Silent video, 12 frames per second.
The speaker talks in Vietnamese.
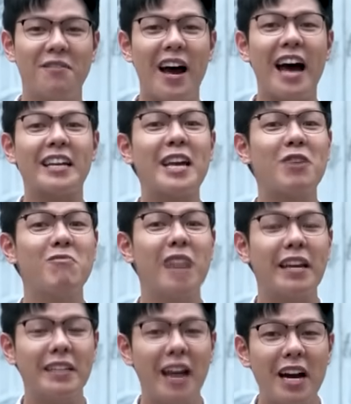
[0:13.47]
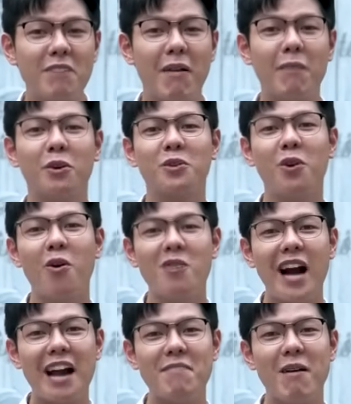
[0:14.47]
Và đây cũng là nơi mà một
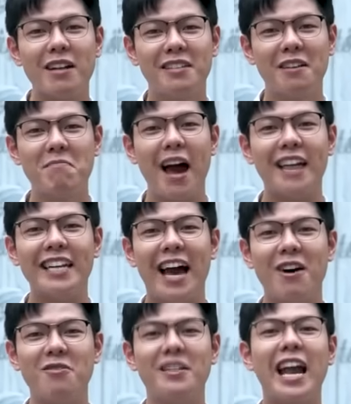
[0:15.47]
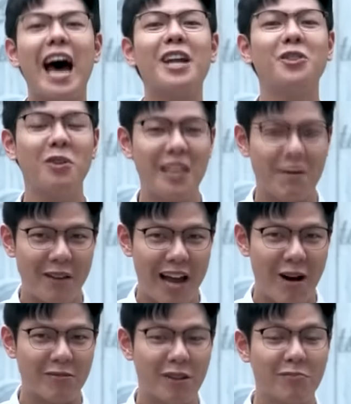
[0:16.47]
cô gái mắc chứng bại não đã tốt nghiệp
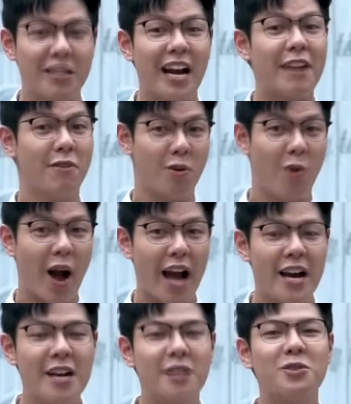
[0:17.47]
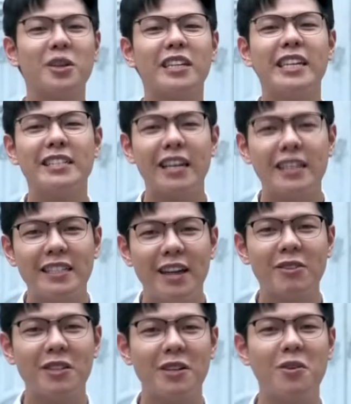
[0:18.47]
đại học trong những ngày vừa qua, truyền đi rất
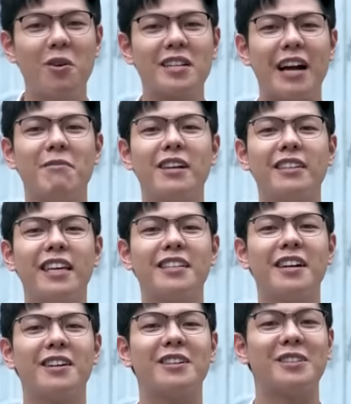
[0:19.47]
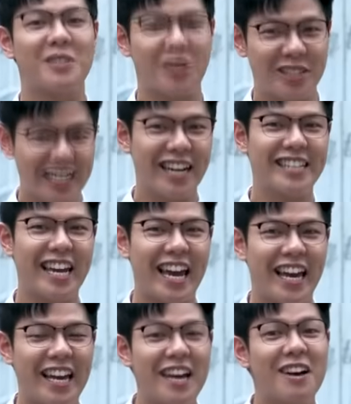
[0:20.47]
nhiều những nguồn cảm hứng tích cực cho những người
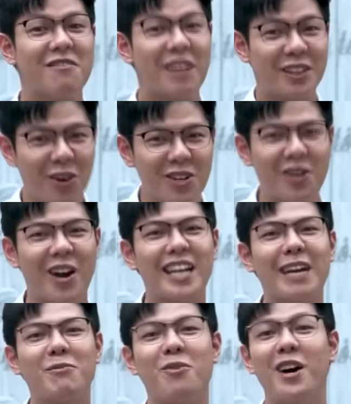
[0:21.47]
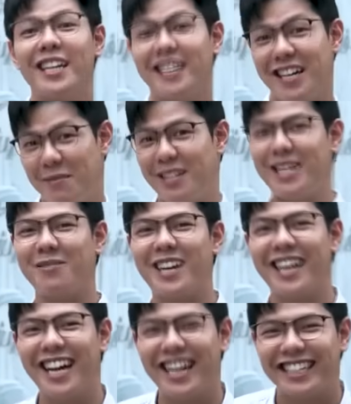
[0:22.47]
trẻ. Và tôi có hẹn gặp cô ấy ở bên trong
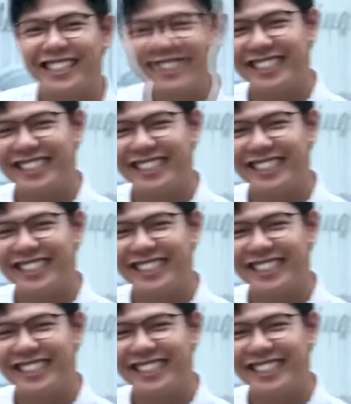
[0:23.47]
kia đấy ạ.